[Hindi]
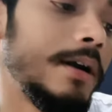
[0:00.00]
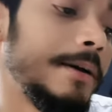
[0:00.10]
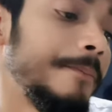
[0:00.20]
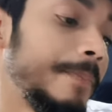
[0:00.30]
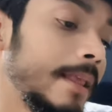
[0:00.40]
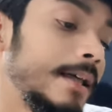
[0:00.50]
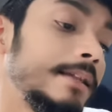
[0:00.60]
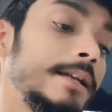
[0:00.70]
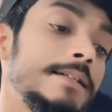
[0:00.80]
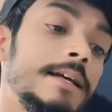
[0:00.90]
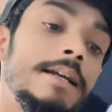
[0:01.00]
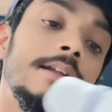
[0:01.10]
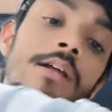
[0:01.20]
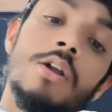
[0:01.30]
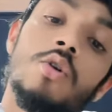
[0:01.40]
गया अंदर की
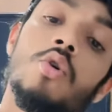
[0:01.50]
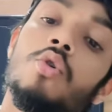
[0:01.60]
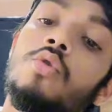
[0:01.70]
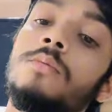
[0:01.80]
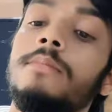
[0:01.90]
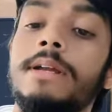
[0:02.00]
साइड लोगो